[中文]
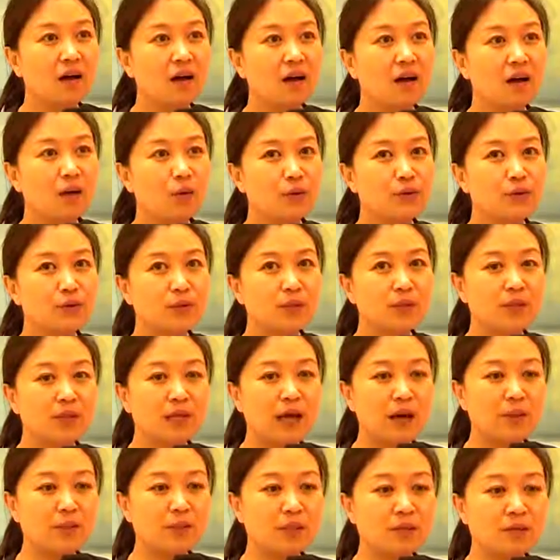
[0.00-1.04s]
啊，我觉得
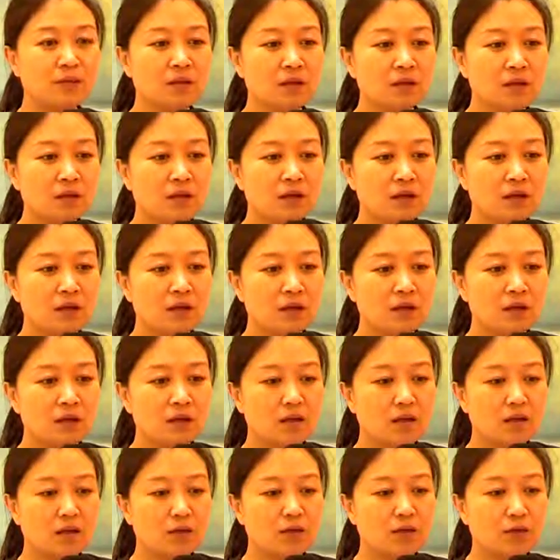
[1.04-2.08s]
他们
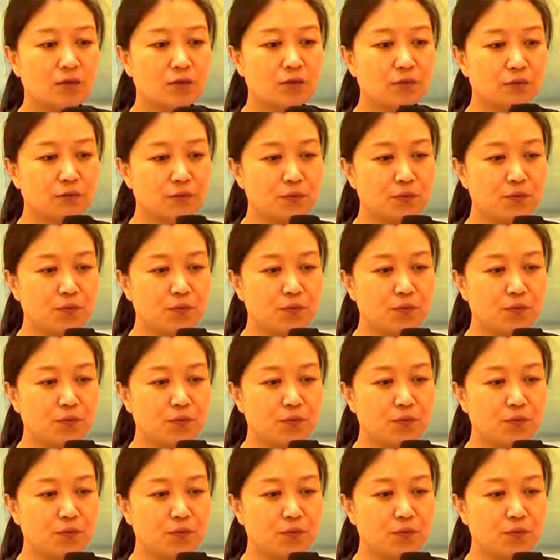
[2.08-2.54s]
呃都。